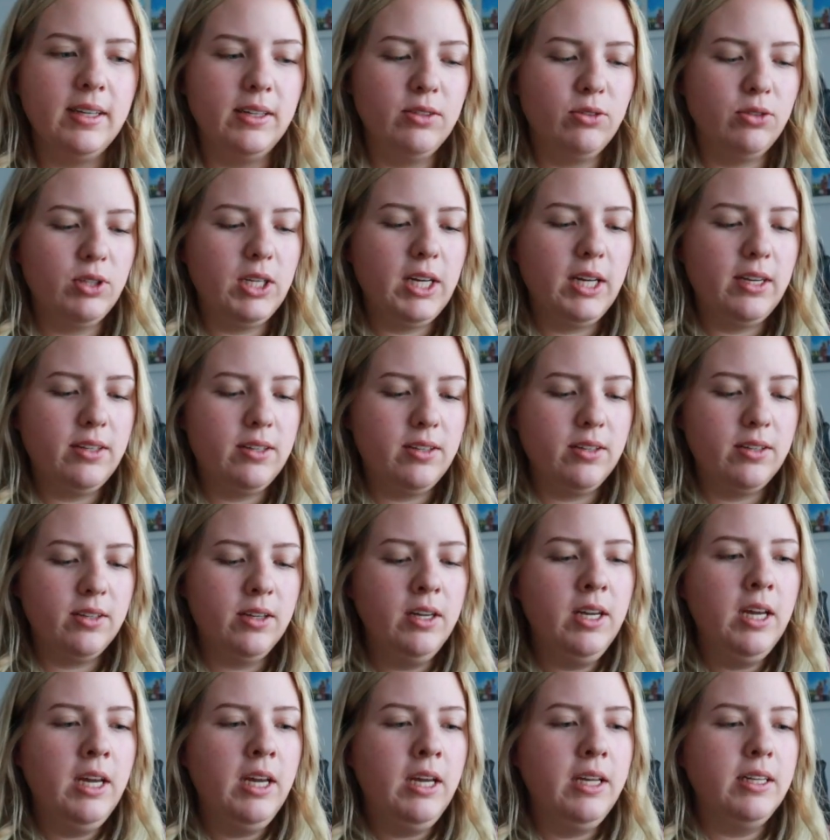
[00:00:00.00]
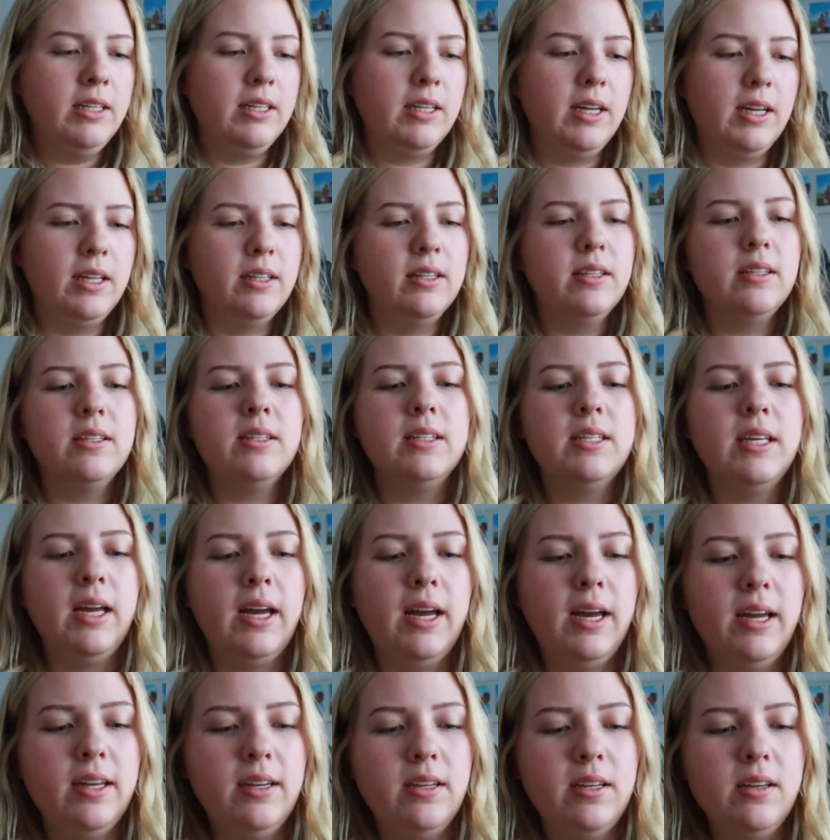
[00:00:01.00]
Also ich hatte die ganze
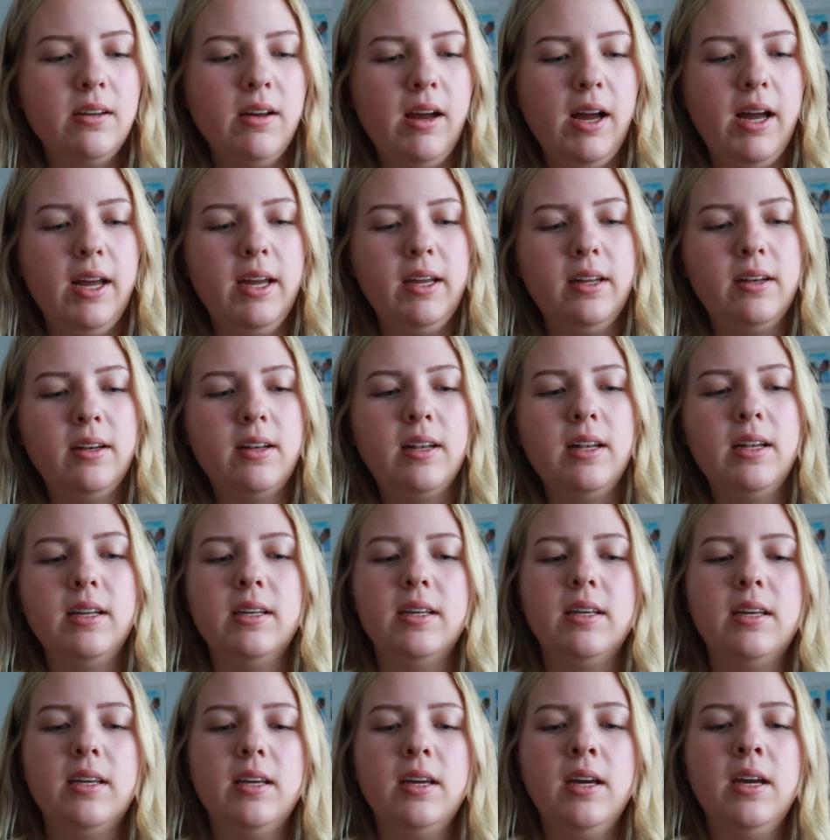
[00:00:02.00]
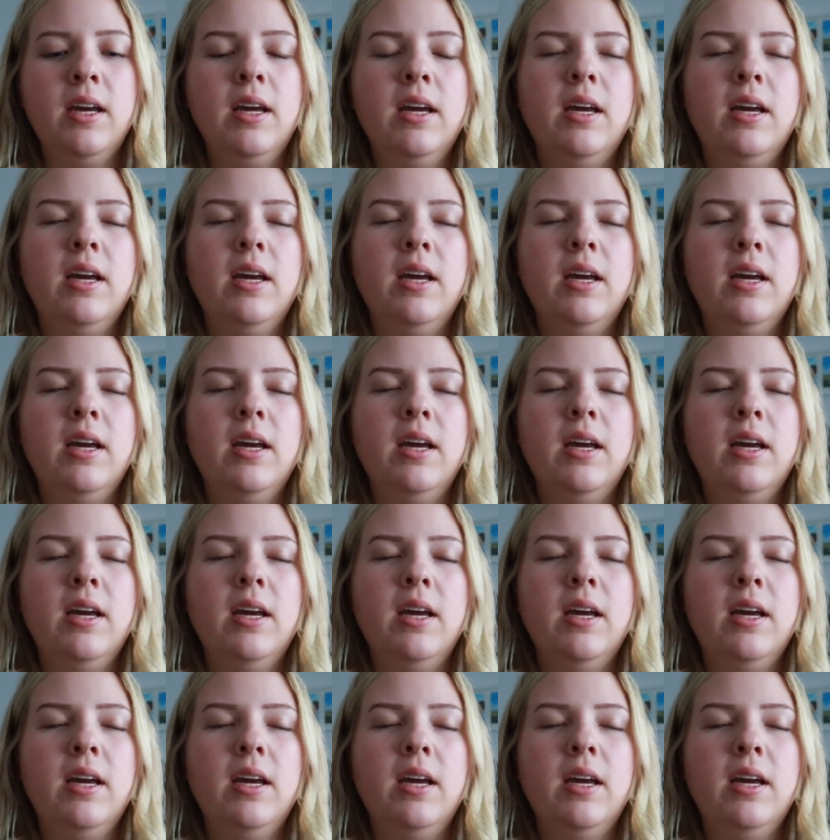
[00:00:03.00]
Zeit eigentlich